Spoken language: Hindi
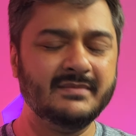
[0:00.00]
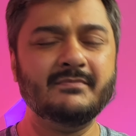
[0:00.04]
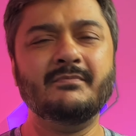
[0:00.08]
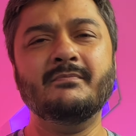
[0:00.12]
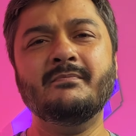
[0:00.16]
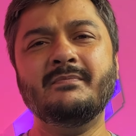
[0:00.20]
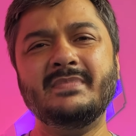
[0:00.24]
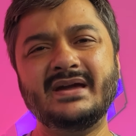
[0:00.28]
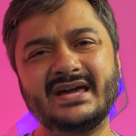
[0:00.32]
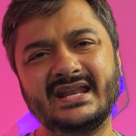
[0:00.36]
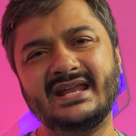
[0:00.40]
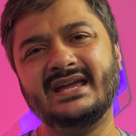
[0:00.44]

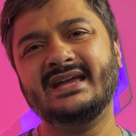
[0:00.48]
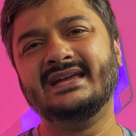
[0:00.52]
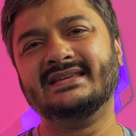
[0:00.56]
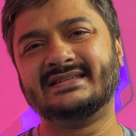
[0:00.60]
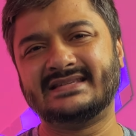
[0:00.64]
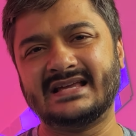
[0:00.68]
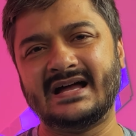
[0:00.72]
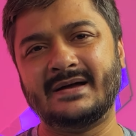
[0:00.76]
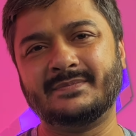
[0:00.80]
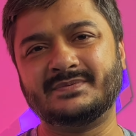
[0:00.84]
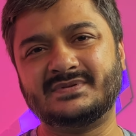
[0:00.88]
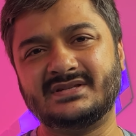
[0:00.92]
मेरे
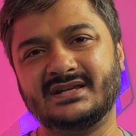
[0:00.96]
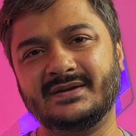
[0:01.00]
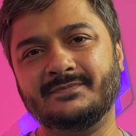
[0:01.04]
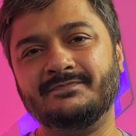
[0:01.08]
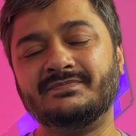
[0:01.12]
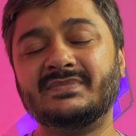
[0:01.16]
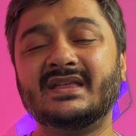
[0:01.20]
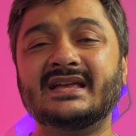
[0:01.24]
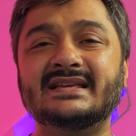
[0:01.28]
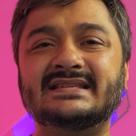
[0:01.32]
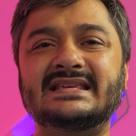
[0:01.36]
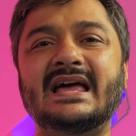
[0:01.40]
हिसाब से
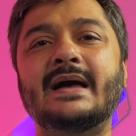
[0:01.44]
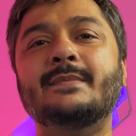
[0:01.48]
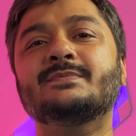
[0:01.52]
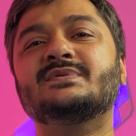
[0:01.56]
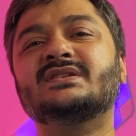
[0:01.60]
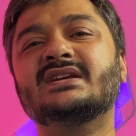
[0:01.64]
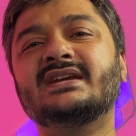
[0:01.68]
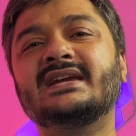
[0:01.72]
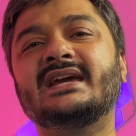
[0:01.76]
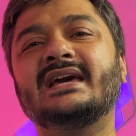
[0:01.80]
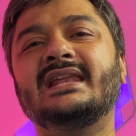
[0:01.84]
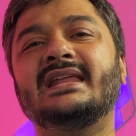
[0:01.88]

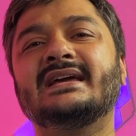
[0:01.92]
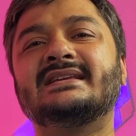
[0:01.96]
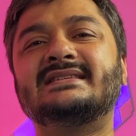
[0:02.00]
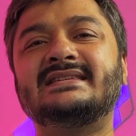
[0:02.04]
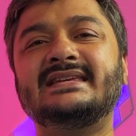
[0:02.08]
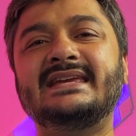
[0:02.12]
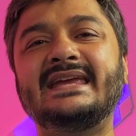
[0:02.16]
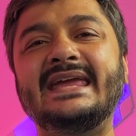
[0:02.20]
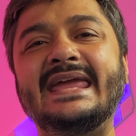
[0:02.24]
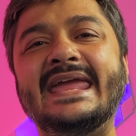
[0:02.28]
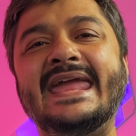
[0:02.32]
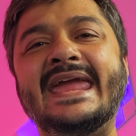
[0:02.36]
सैमसंग गैलेक्सी
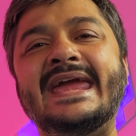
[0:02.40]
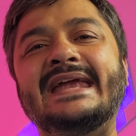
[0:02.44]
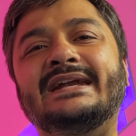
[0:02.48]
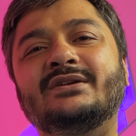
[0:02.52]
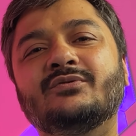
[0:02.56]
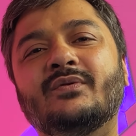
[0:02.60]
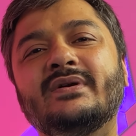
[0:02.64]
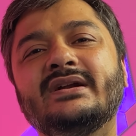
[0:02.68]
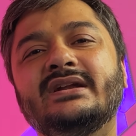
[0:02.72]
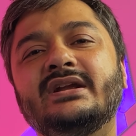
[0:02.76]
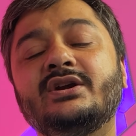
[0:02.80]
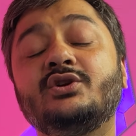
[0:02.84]
ए
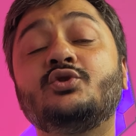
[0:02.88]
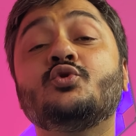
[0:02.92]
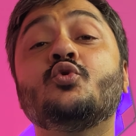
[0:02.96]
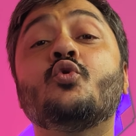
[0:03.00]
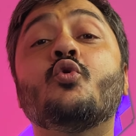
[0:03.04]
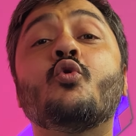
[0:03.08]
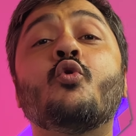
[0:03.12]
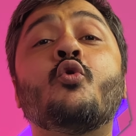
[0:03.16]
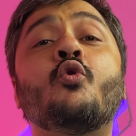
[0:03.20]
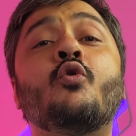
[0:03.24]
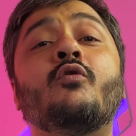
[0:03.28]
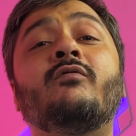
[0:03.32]
ट्वेंटी टू
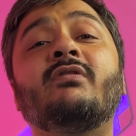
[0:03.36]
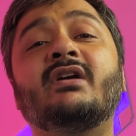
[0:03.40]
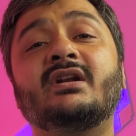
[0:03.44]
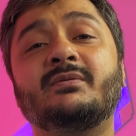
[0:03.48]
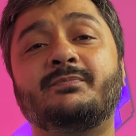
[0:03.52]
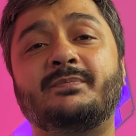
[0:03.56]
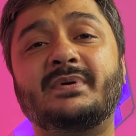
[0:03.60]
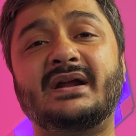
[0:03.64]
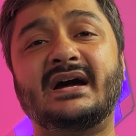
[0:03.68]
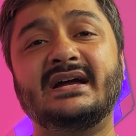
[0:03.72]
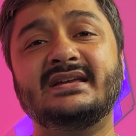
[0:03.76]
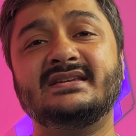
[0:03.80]
ओवर
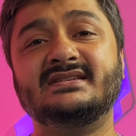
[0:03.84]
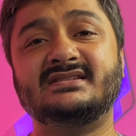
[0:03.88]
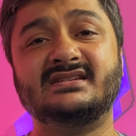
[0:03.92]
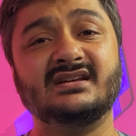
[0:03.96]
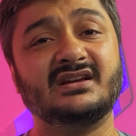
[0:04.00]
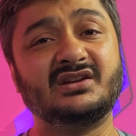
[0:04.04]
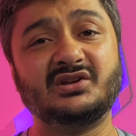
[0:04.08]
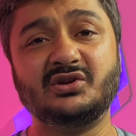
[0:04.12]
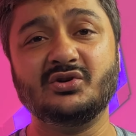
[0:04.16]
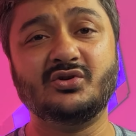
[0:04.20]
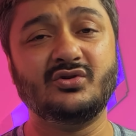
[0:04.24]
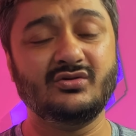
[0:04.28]
प्राइज है
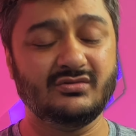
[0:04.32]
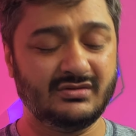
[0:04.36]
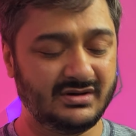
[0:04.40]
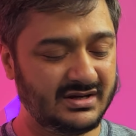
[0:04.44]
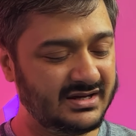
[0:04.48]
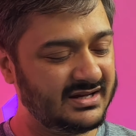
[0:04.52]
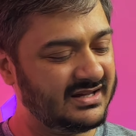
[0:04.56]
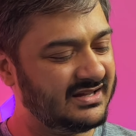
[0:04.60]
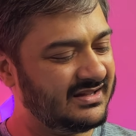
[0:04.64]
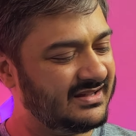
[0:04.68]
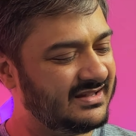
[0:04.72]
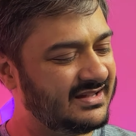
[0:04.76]
क्यों
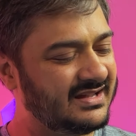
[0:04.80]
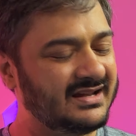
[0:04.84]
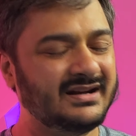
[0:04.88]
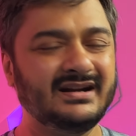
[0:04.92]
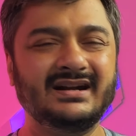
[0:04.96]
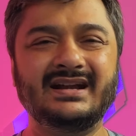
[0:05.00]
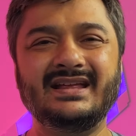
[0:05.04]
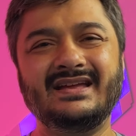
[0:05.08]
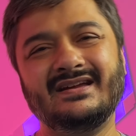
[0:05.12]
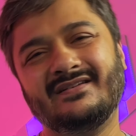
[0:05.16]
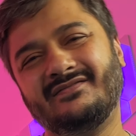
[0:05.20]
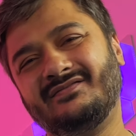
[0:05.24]
टी
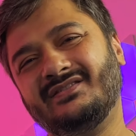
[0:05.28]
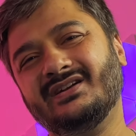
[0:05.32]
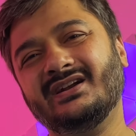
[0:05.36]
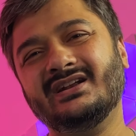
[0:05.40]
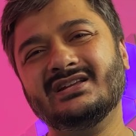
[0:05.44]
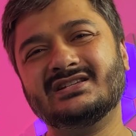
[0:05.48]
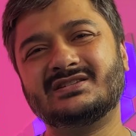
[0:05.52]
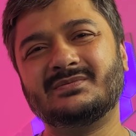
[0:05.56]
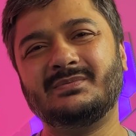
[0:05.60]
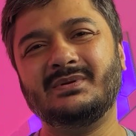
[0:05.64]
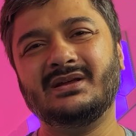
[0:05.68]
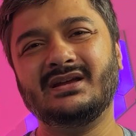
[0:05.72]
एफ टी
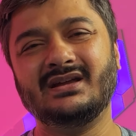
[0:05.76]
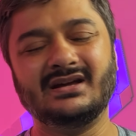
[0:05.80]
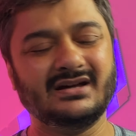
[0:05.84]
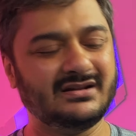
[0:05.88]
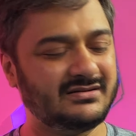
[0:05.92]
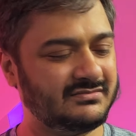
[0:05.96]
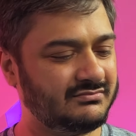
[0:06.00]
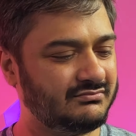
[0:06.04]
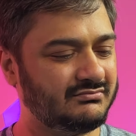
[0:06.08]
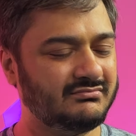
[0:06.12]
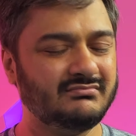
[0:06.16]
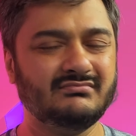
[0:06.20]
डिस्प्ले यार
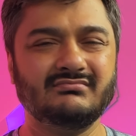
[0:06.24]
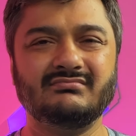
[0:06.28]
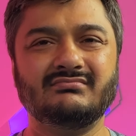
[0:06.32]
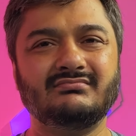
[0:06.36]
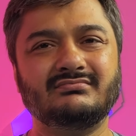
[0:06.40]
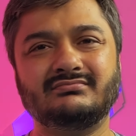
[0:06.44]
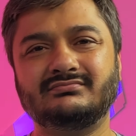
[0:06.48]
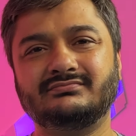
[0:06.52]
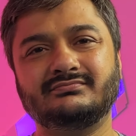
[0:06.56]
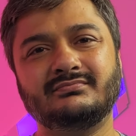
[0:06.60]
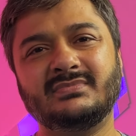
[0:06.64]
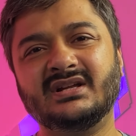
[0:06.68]

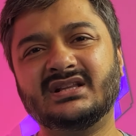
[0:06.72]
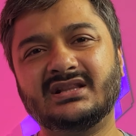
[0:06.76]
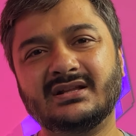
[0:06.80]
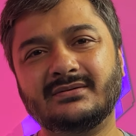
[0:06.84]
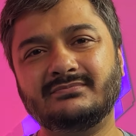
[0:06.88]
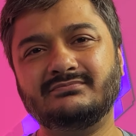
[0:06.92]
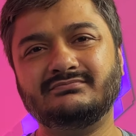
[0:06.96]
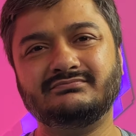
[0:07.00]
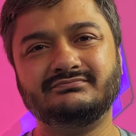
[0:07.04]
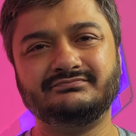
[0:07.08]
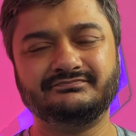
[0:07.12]
मतलब